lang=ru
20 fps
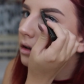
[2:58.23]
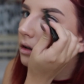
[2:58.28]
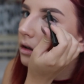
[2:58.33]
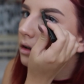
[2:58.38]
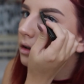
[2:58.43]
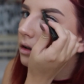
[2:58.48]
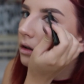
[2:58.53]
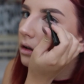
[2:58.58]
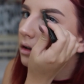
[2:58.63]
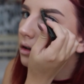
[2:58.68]

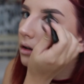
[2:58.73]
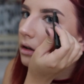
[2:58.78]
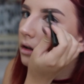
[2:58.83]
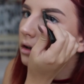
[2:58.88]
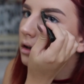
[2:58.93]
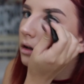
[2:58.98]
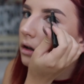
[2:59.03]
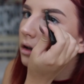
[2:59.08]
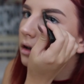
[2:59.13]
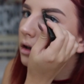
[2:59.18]
Гелем для
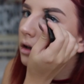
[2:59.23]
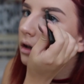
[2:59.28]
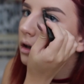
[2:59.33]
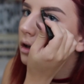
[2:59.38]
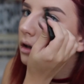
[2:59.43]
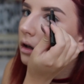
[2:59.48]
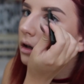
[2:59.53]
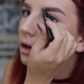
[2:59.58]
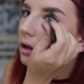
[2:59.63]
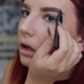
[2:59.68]
бровей,
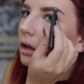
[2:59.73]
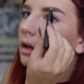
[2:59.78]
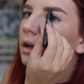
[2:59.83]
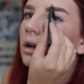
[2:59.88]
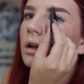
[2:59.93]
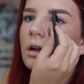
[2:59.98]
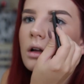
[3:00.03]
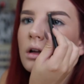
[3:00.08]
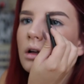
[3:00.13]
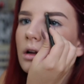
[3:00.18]
который идет в
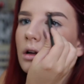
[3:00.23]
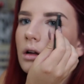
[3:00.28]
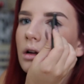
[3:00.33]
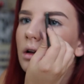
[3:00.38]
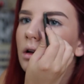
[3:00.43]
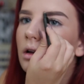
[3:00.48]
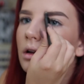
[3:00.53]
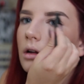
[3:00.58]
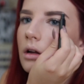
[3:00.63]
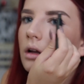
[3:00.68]

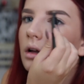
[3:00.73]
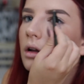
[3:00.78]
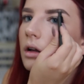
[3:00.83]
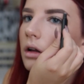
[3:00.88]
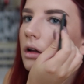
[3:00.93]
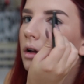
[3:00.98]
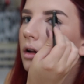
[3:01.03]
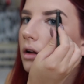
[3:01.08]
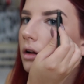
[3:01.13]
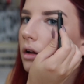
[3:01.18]
комплекте, я не
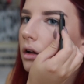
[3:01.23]
пользуюсь,